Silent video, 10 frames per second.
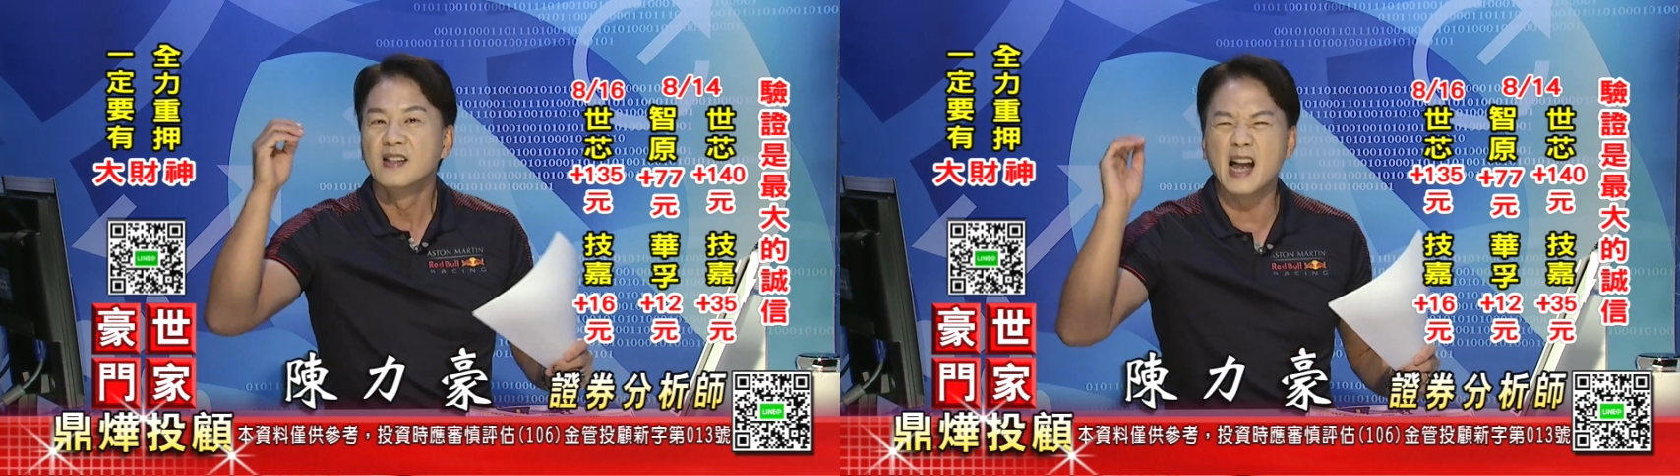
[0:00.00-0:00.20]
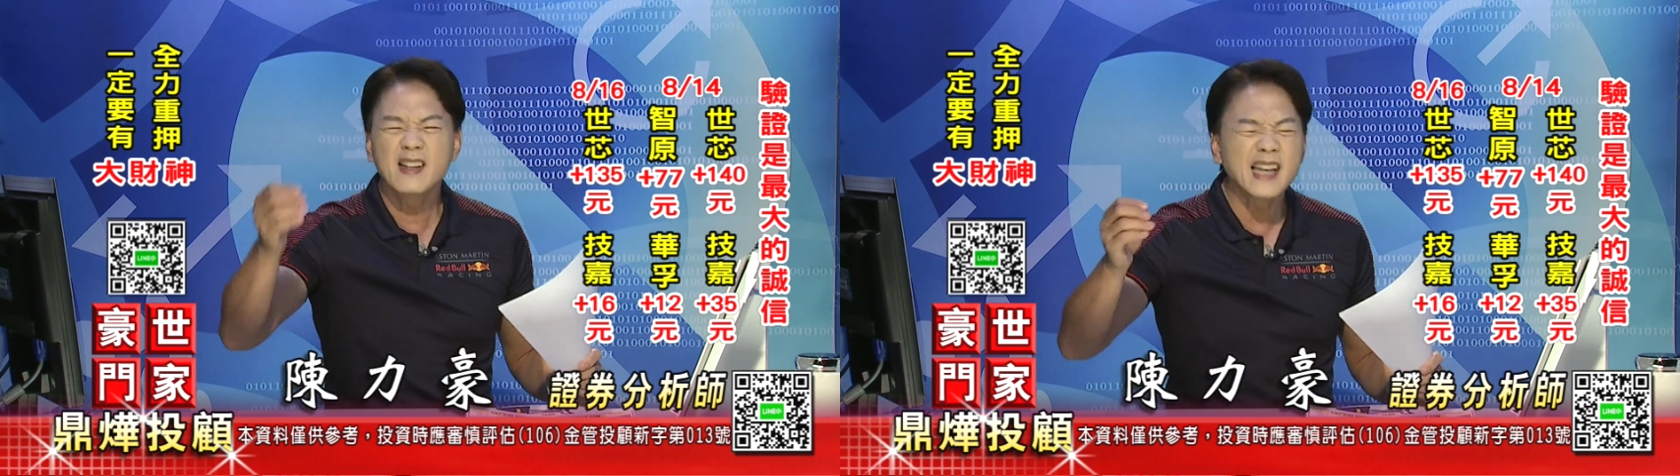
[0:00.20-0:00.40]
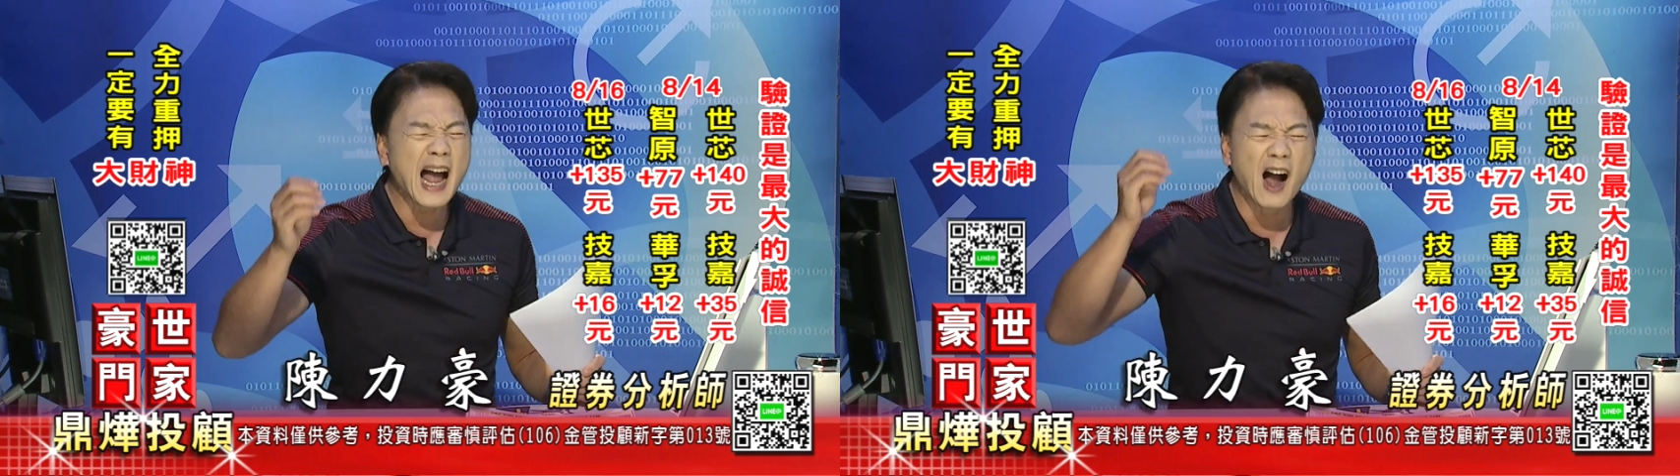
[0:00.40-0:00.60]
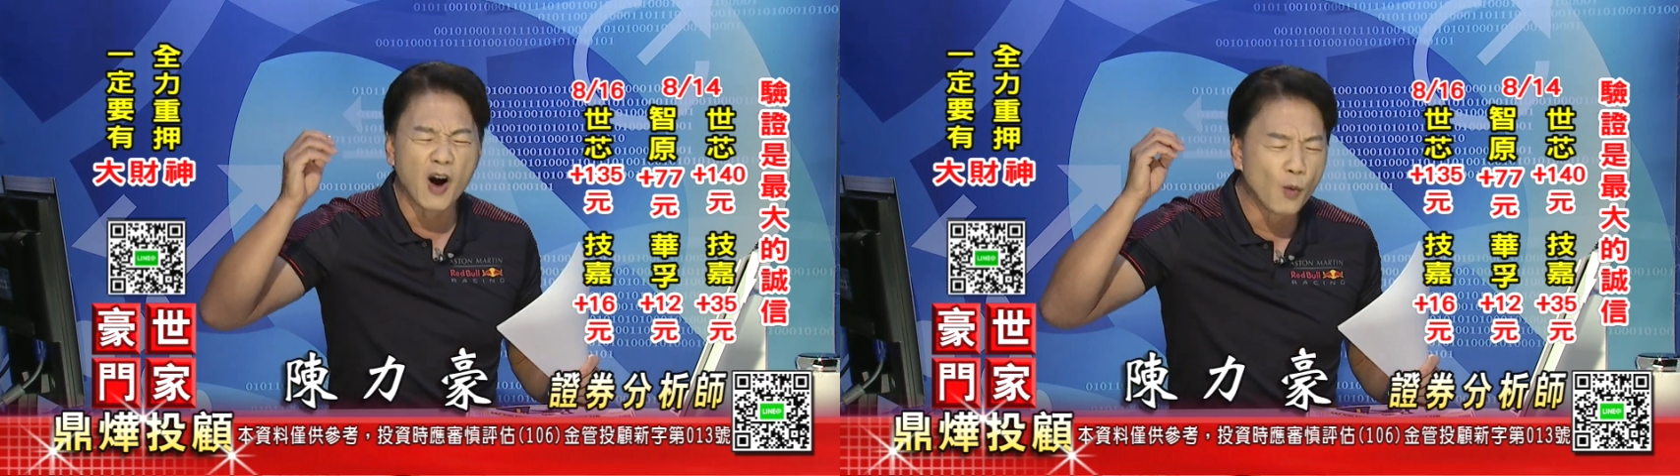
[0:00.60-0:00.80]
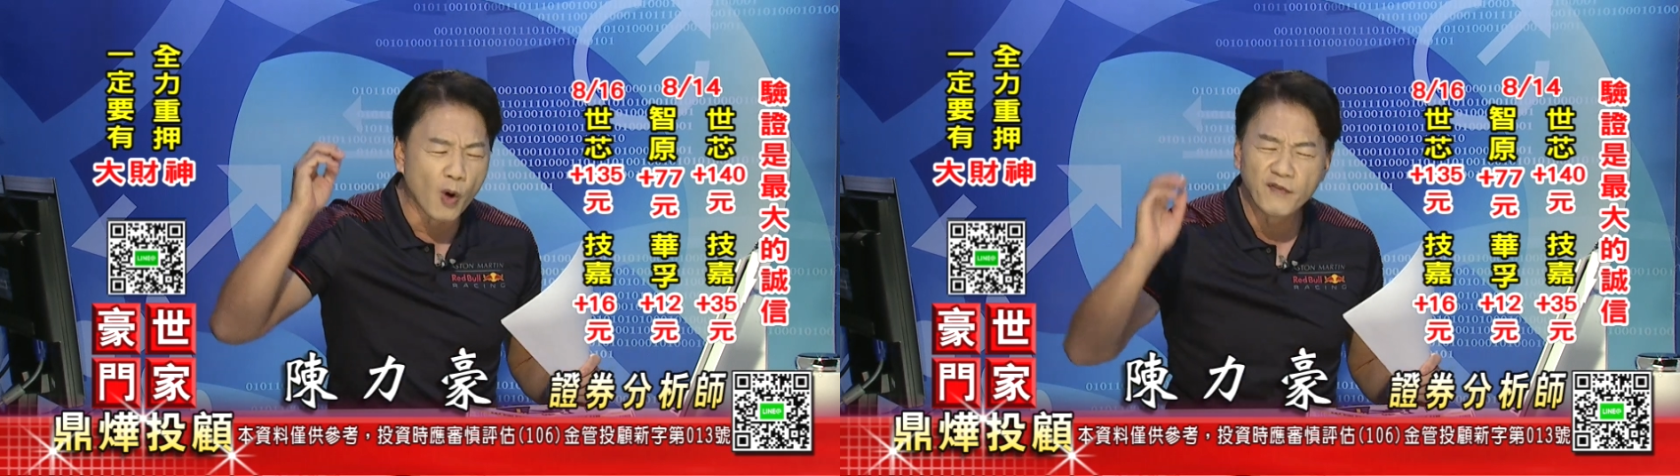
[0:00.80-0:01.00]
人家
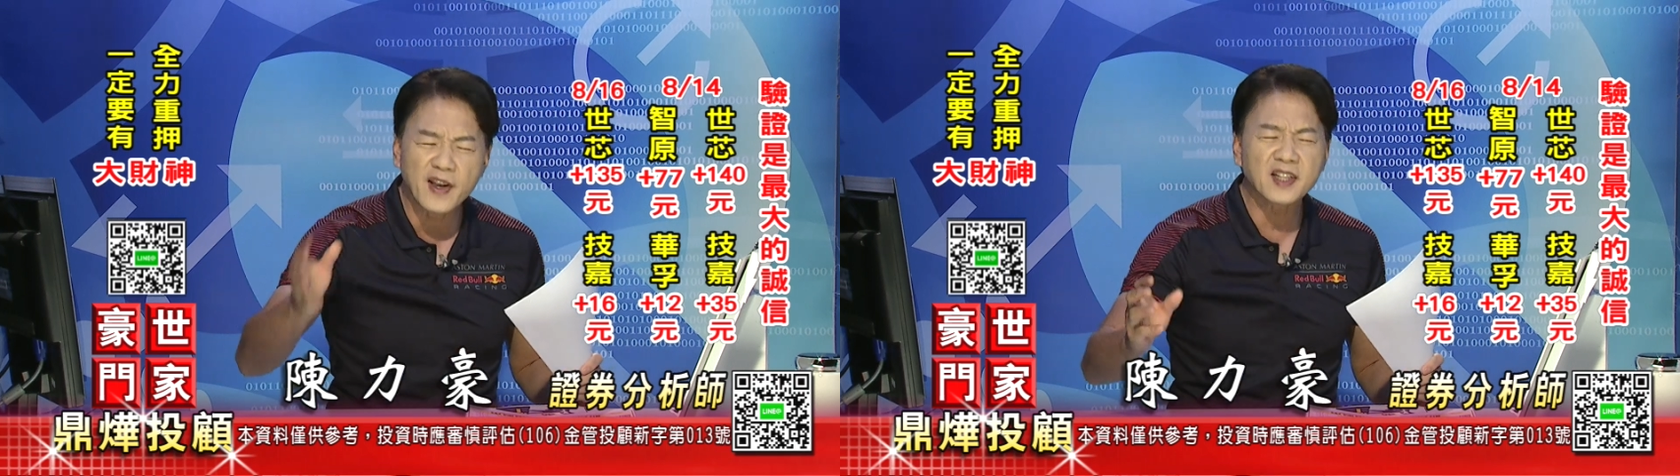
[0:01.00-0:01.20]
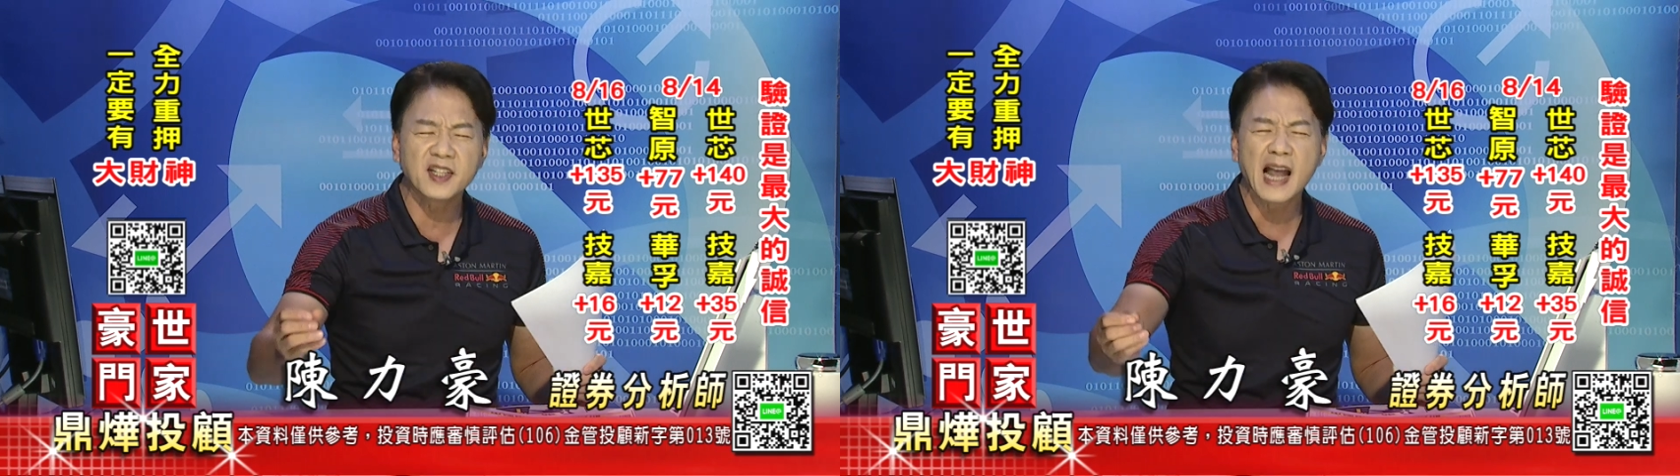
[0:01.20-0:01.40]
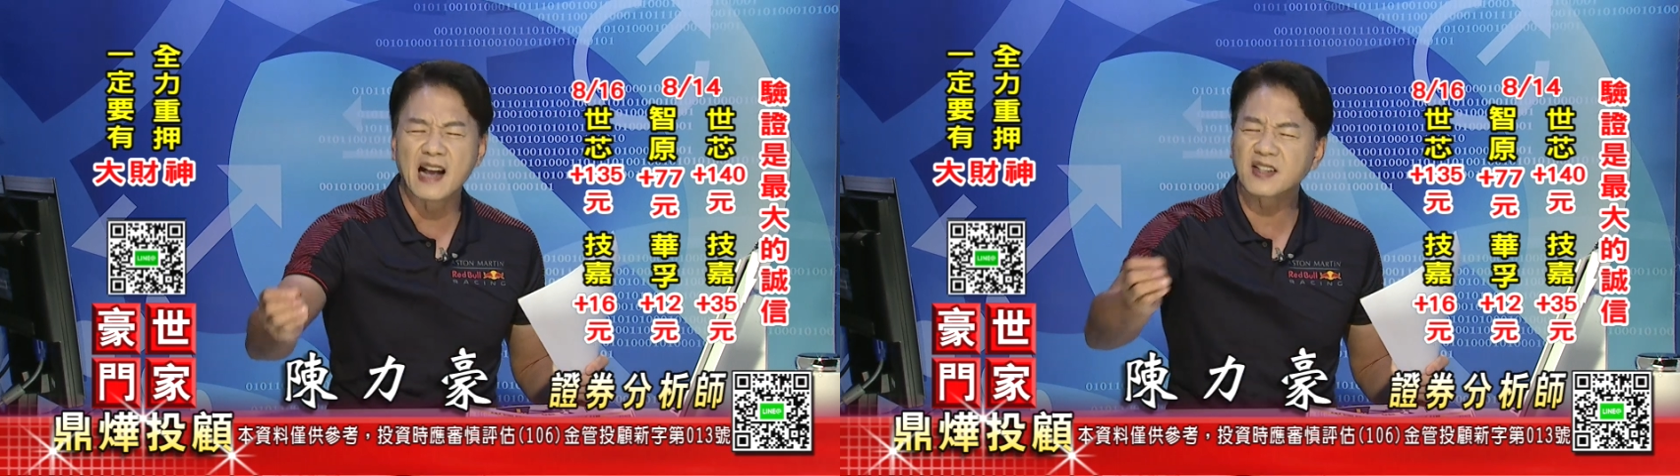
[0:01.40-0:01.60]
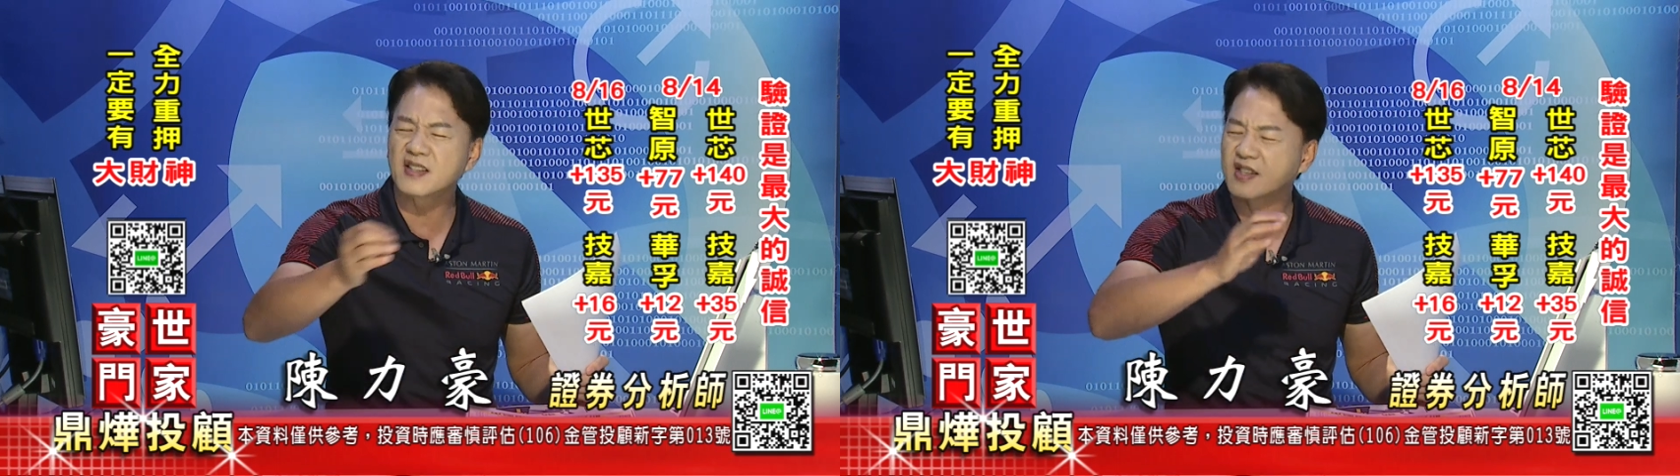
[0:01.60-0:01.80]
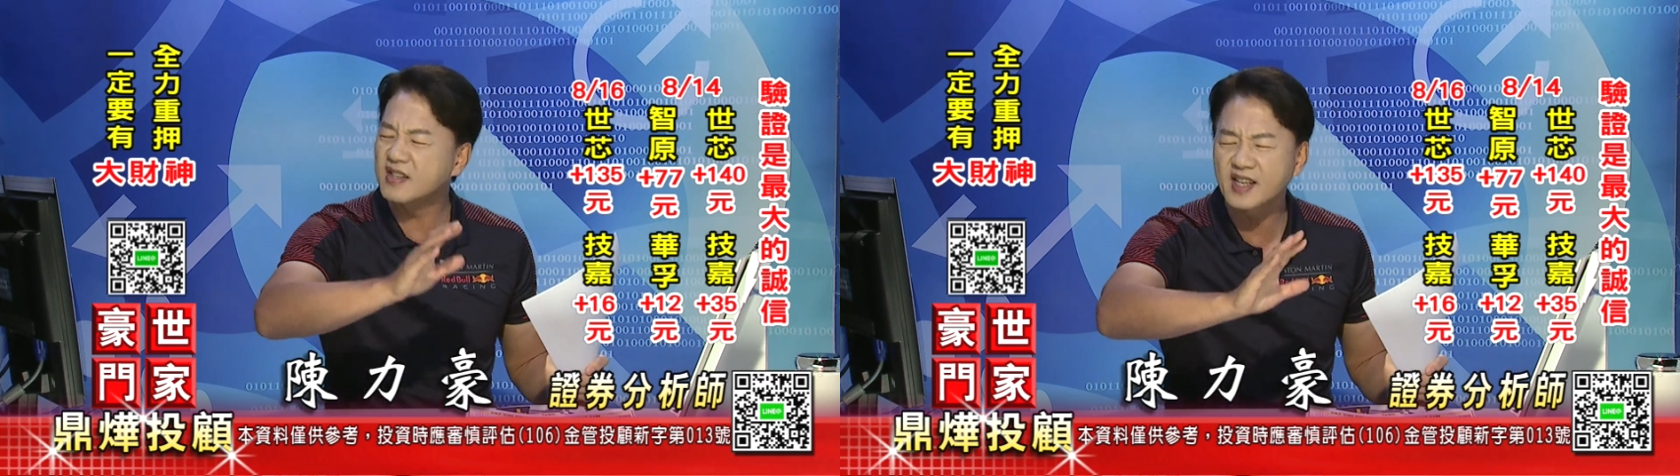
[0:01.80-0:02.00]
哈，我 VCR
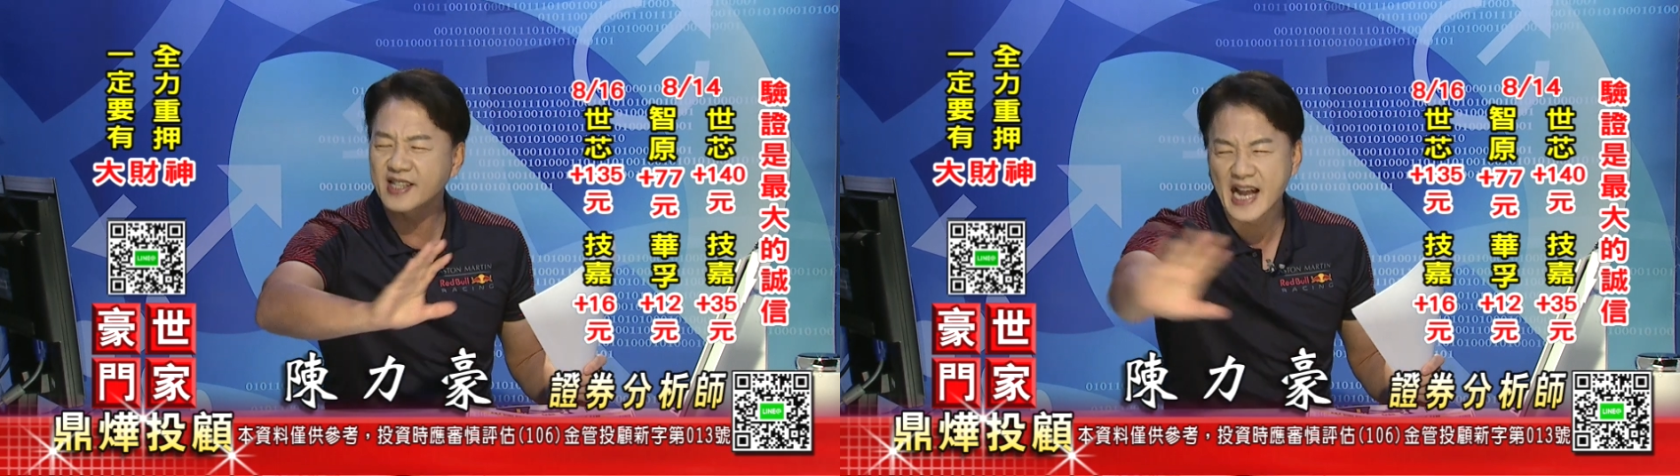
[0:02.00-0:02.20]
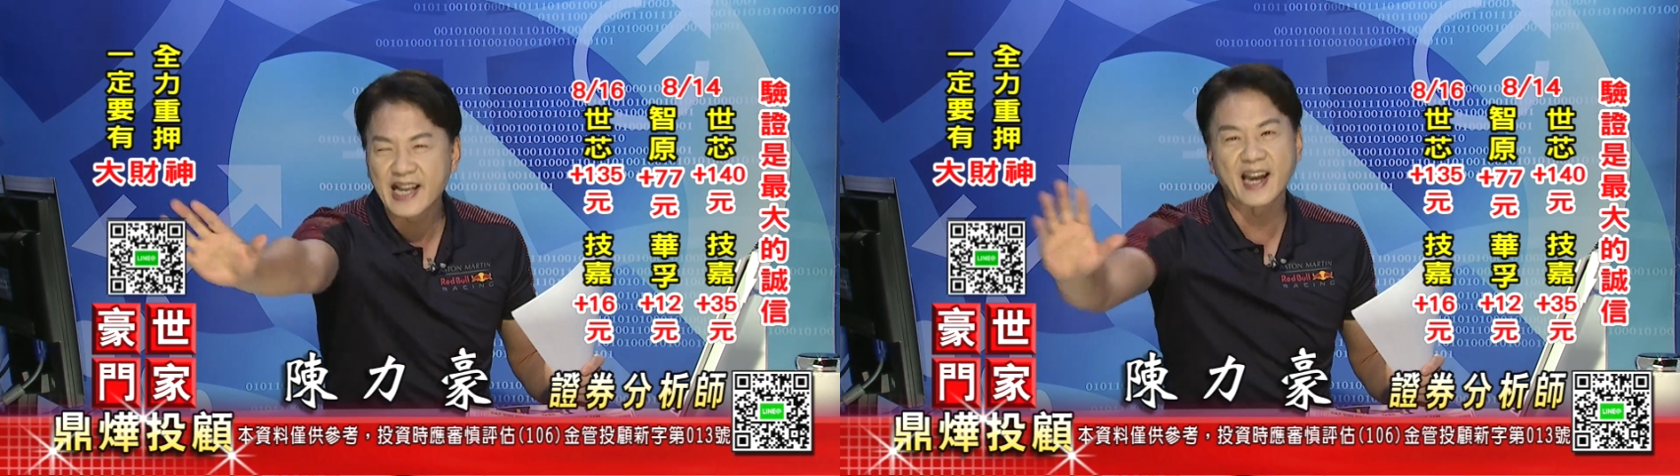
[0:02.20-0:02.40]
是实实在